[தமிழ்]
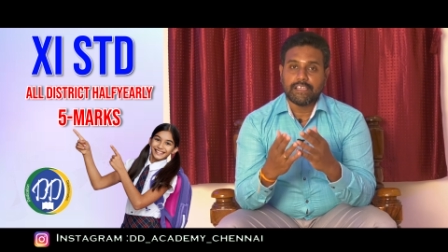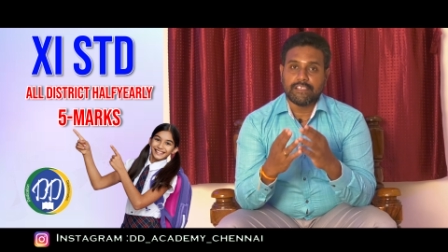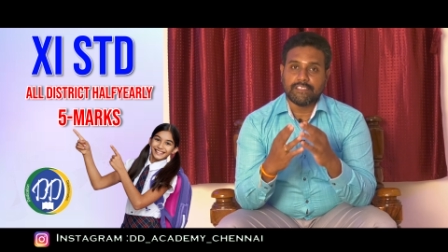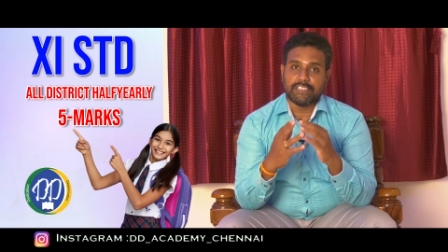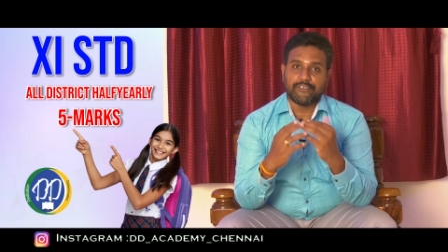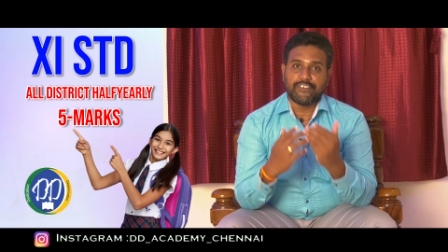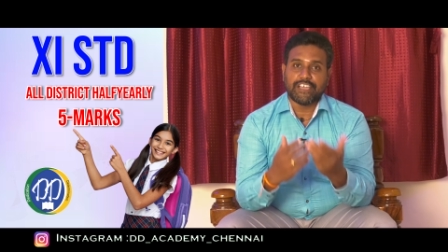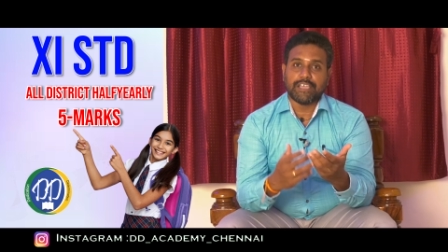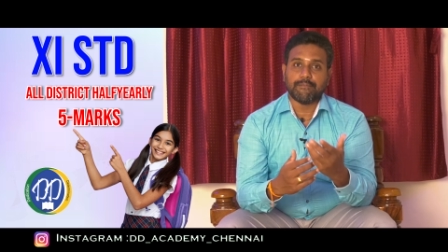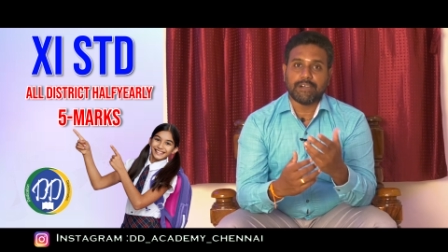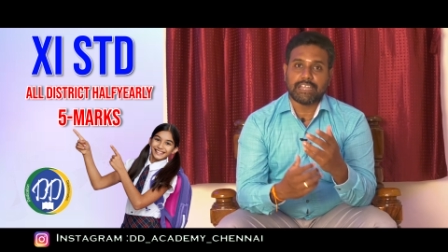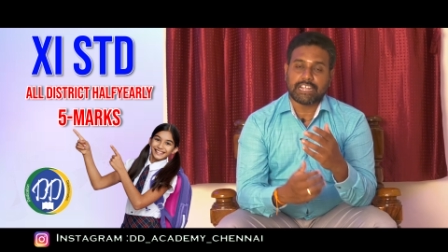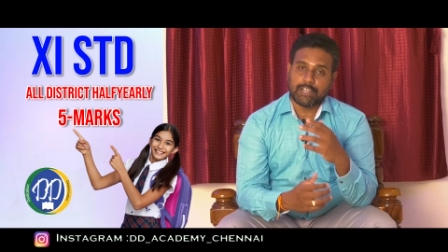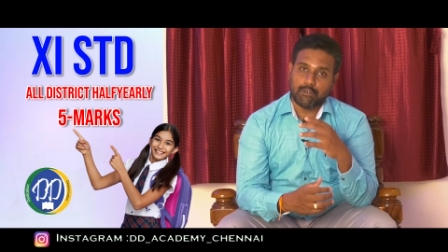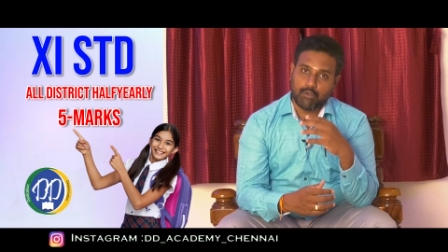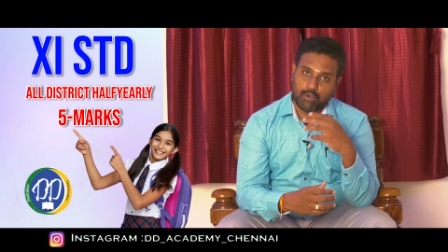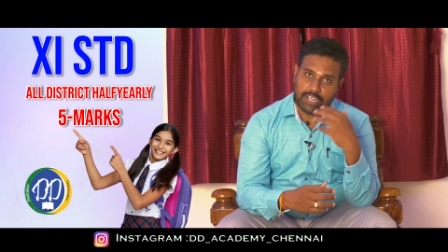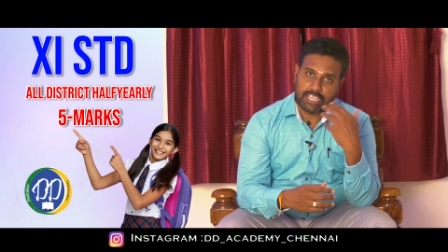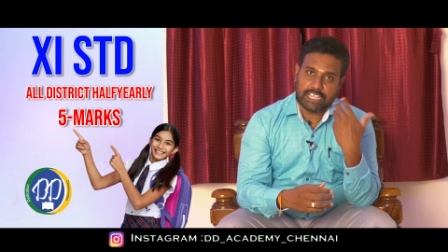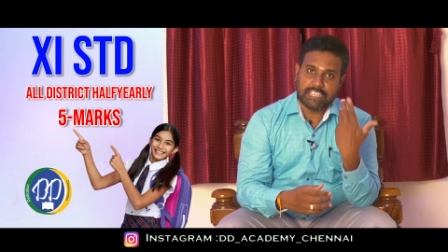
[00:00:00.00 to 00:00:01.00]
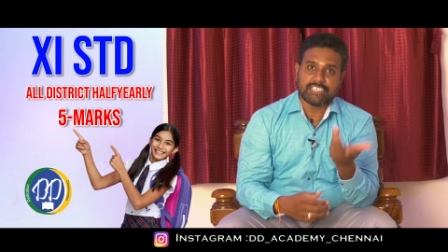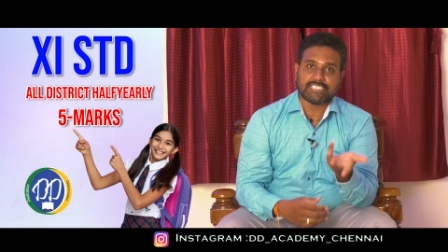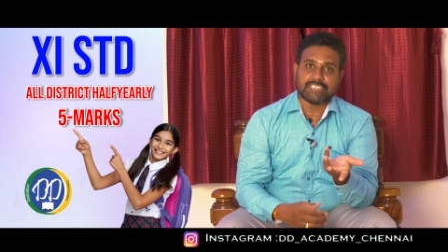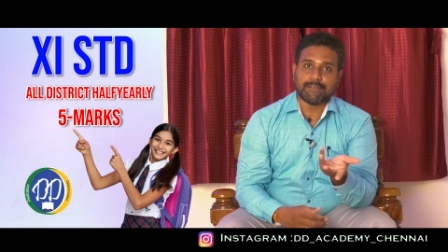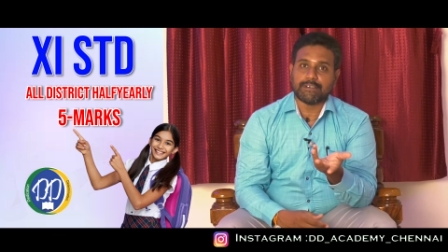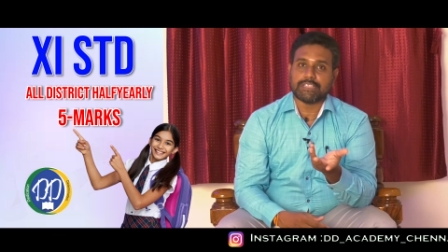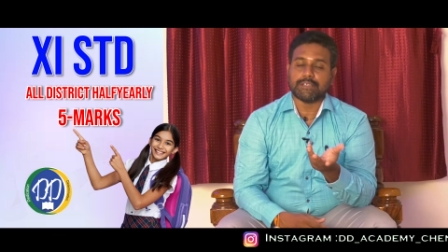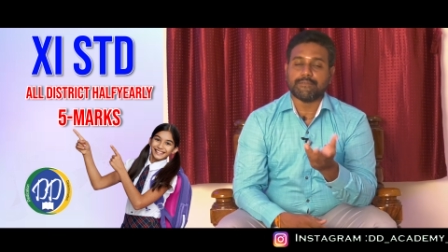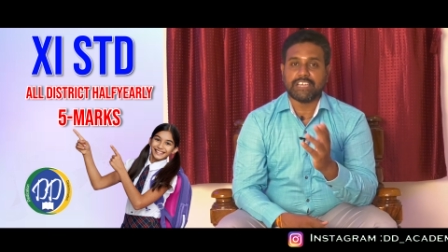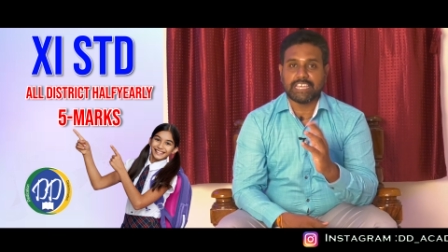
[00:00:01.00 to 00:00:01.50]
இந்த ஃபைவ் மார்க்கில் உங்களுக்கு இது
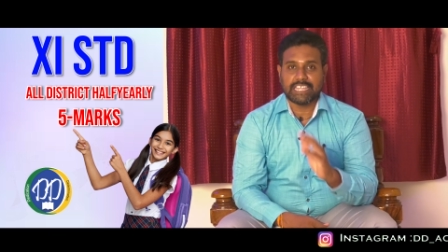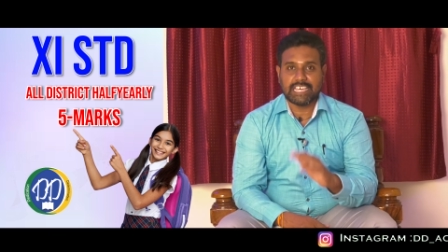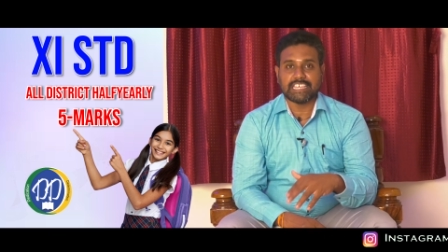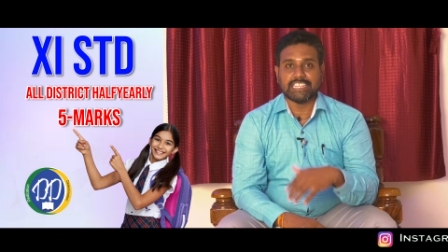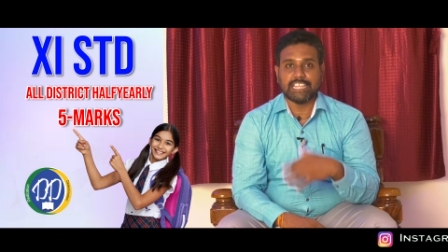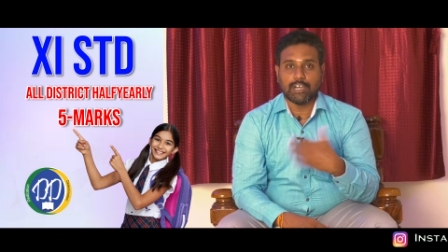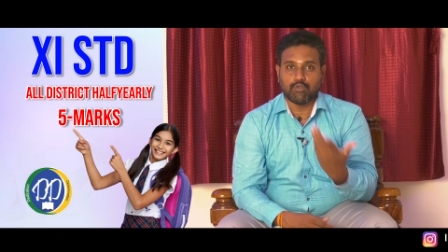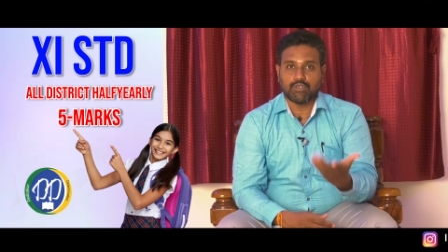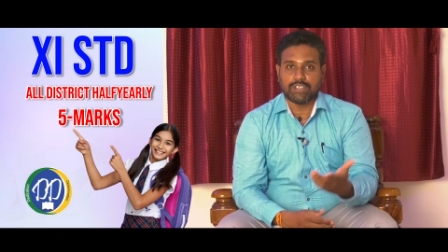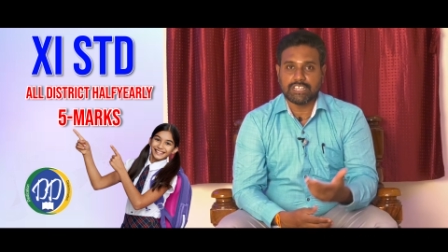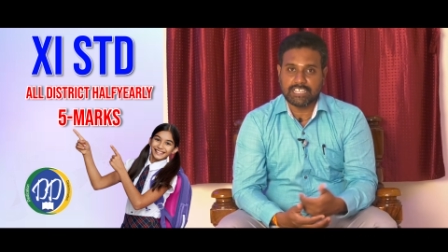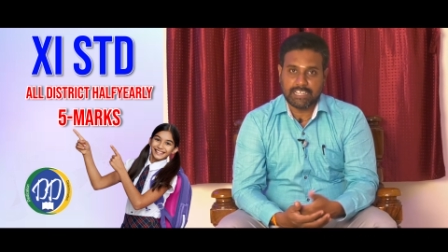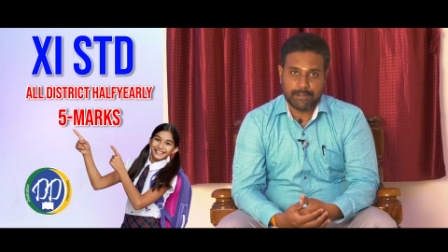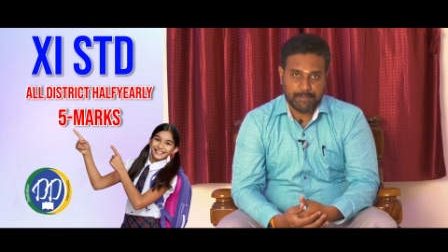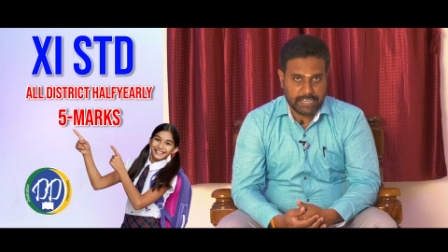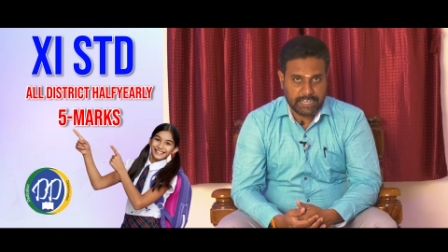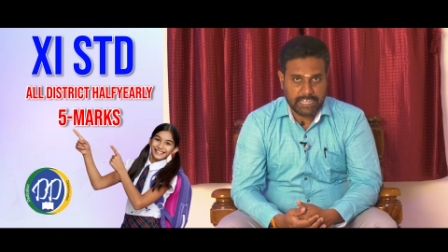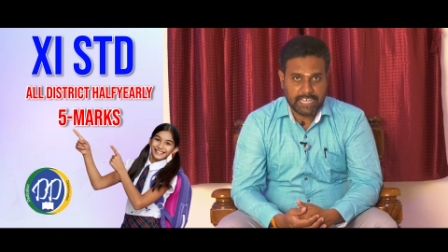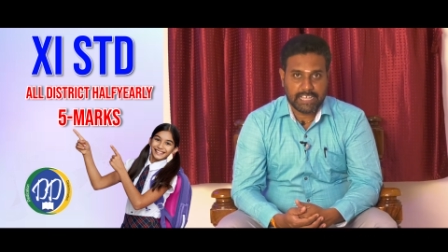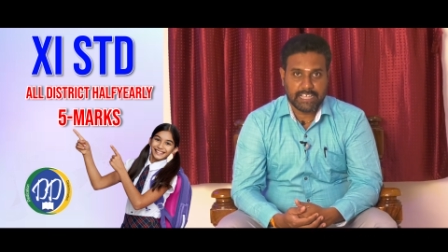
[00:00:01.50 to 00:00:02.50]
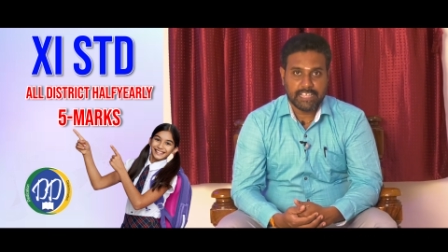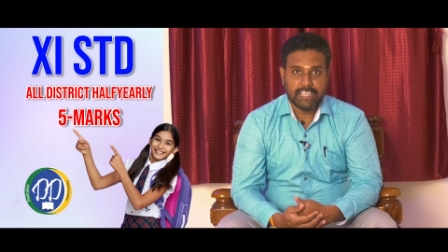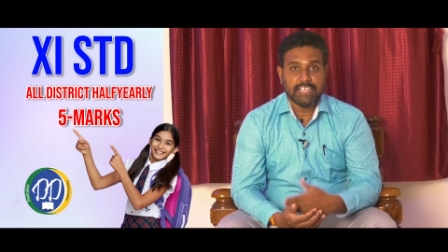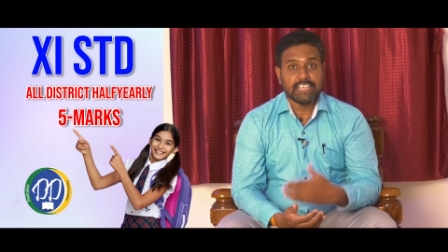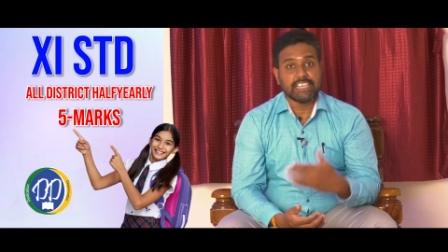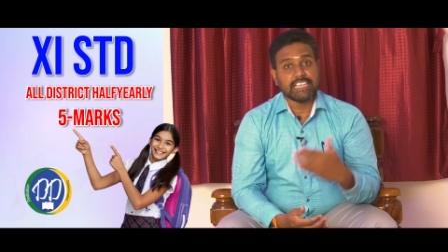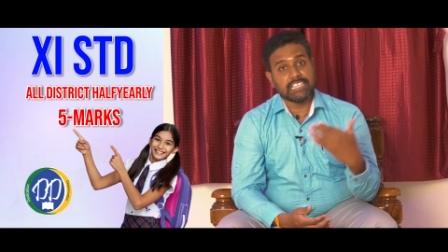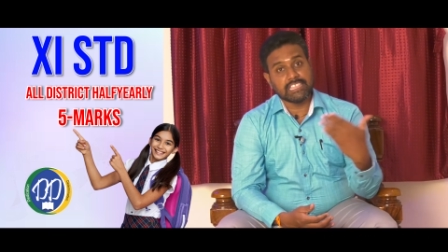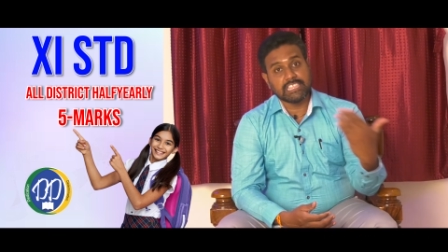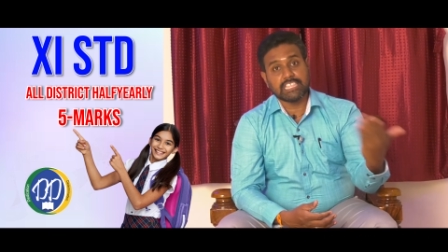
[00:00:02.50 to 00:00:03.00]
சம்மந்தமாக ஏதாவது டவுட் இருக்குது அப்படின்னா
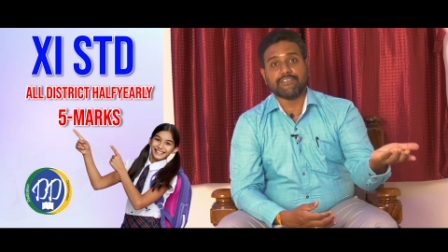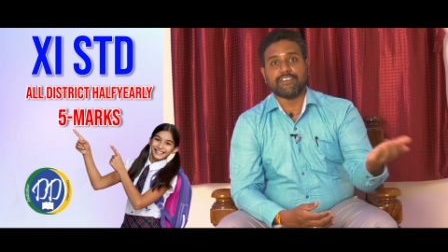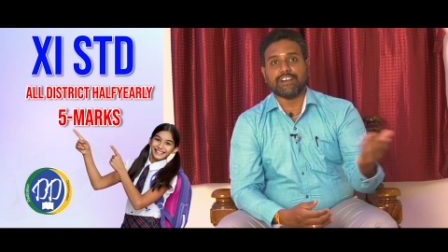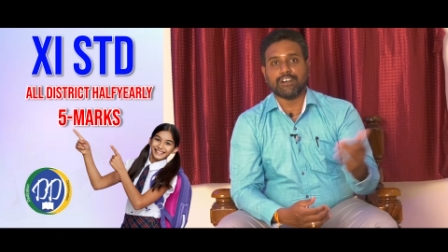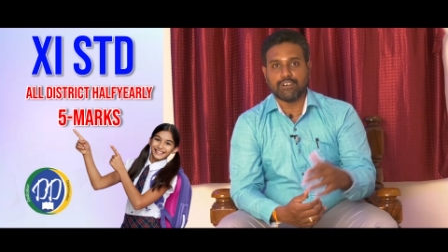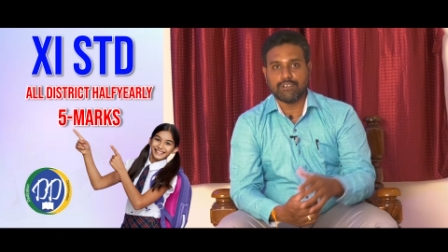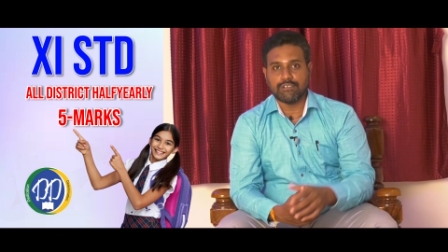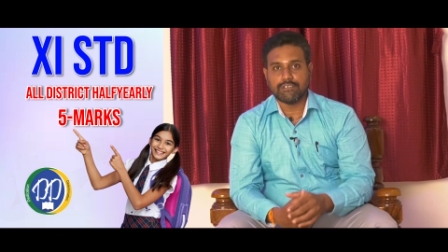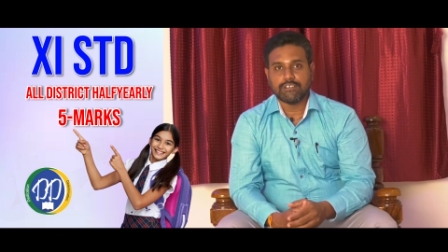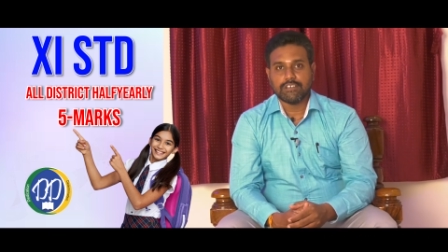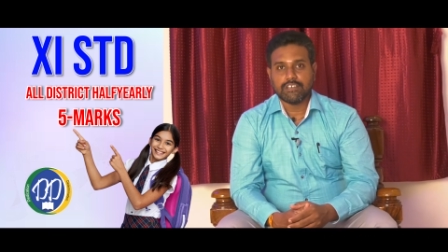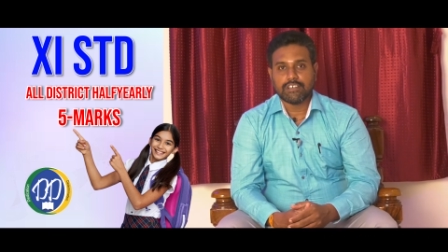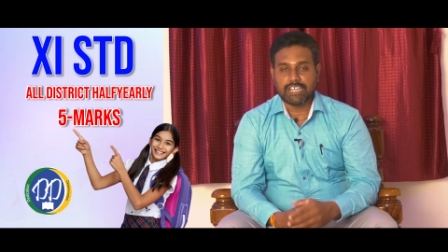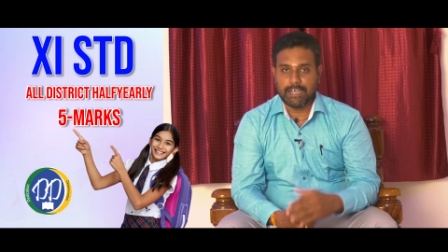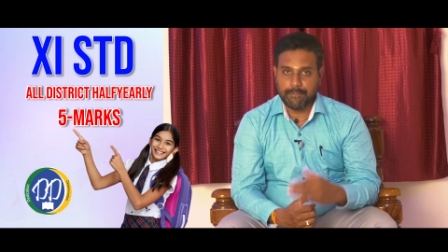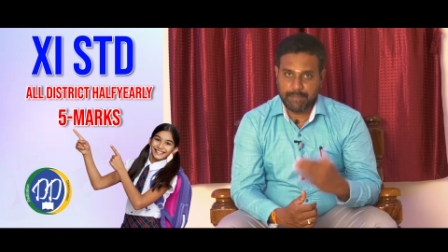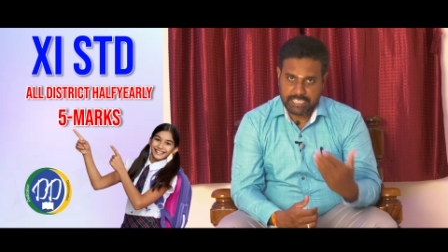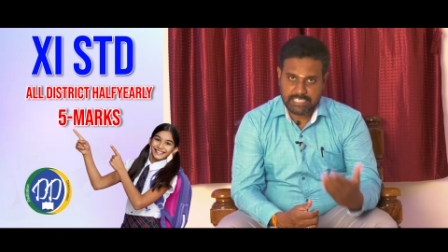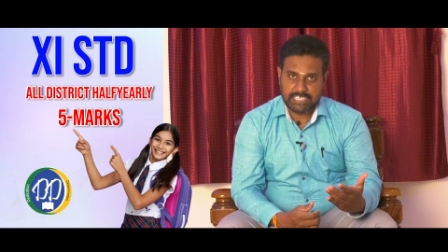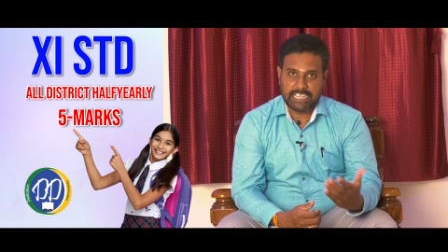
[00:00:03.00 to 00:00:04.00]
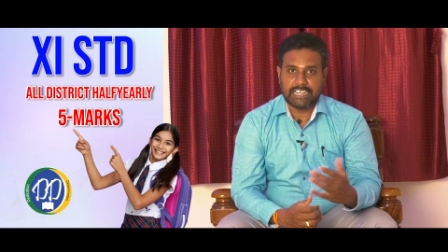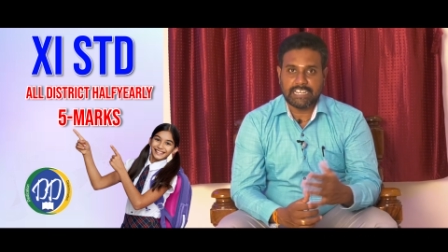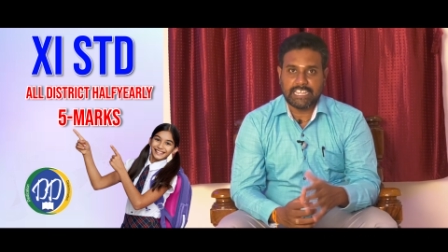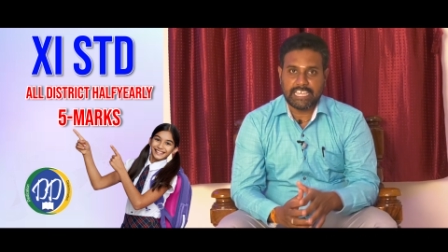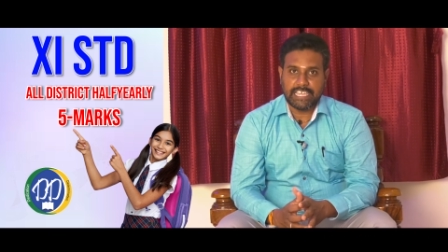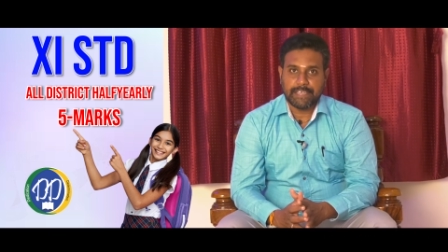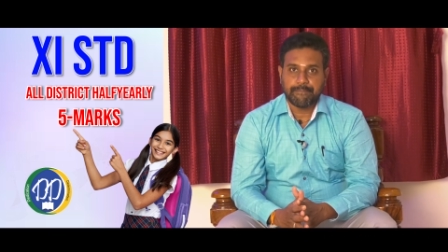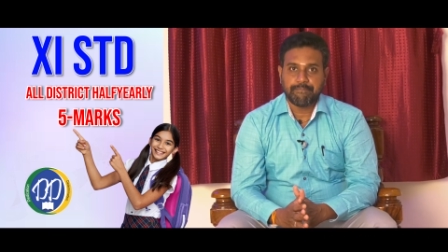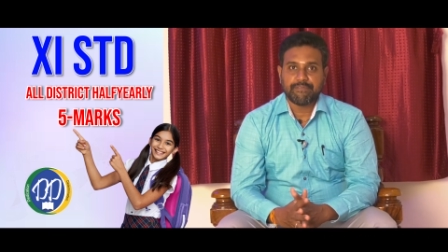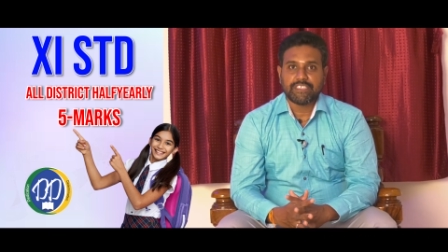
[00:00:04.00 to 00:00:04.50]
இந்த வாரம் கம்மிங் சண்டே